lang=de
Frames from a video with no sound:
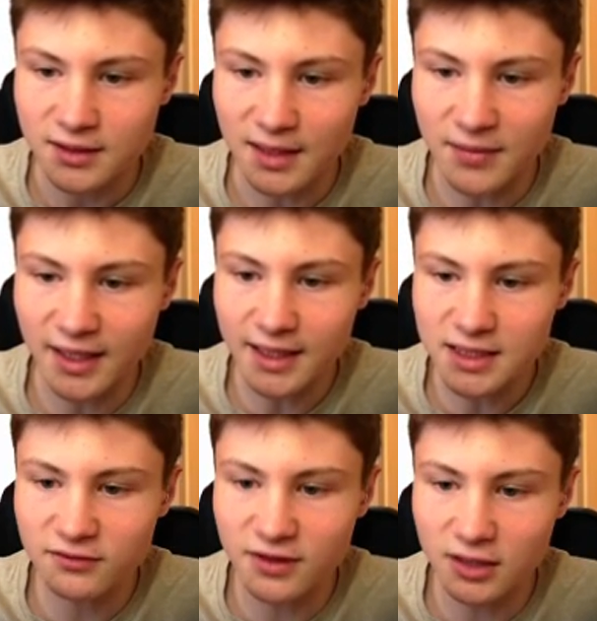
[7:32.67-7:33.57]
Da hat man ja
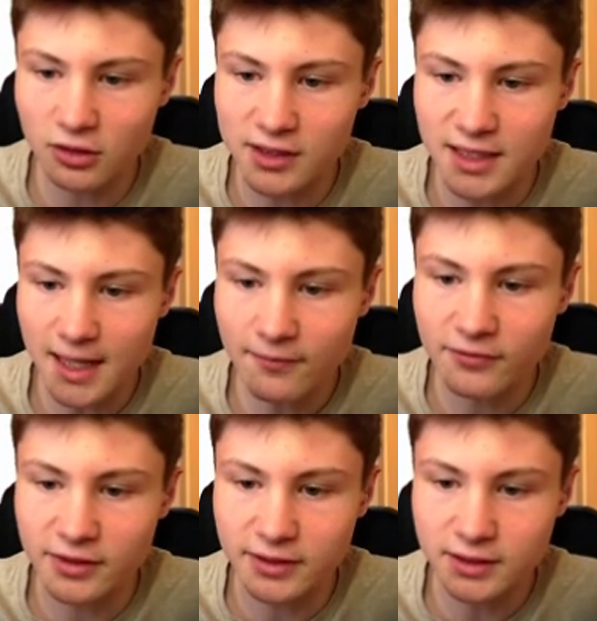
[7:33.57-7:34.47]
richtig viele goldene
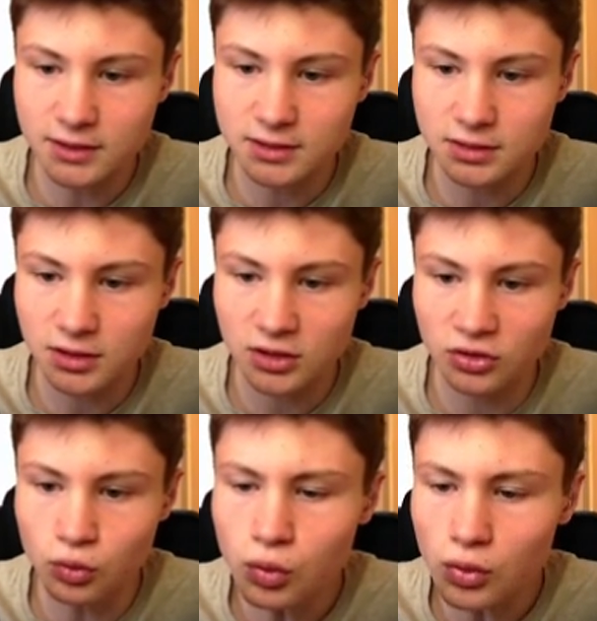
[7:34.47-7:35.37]
Äpfel, ne?
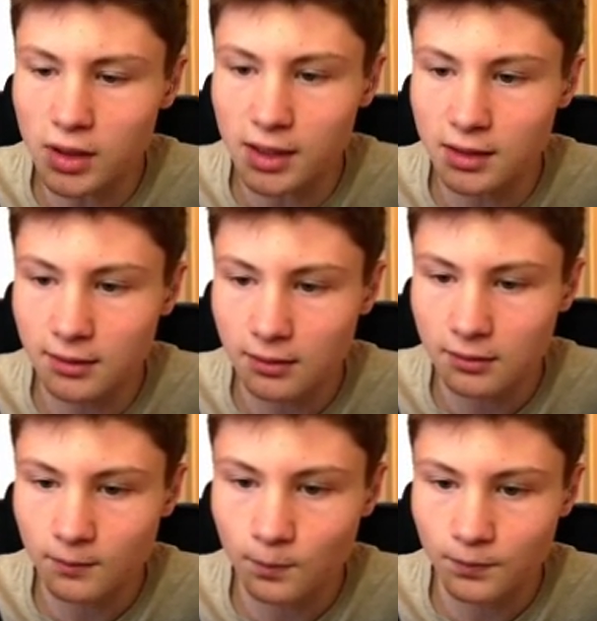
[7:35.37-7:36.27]
Cool.
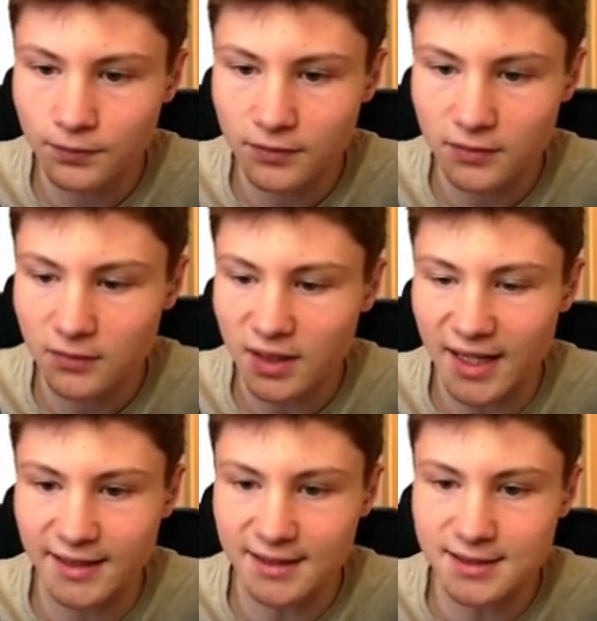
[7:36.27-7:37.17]

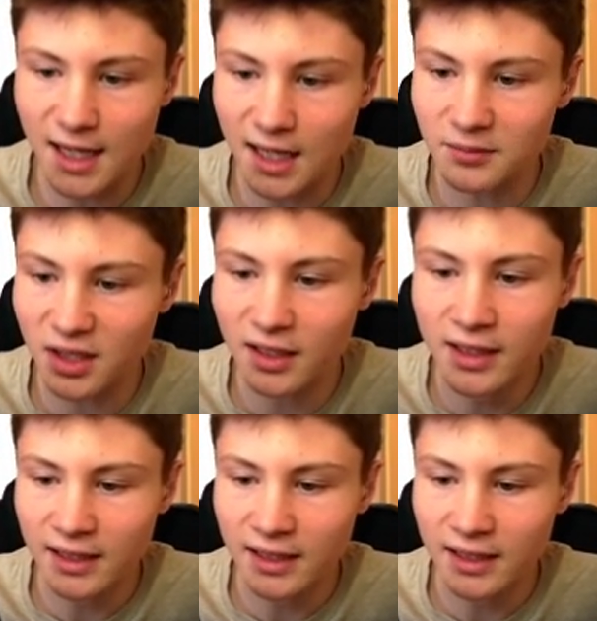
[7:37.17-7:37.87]
Ey, das ist ja Hammer.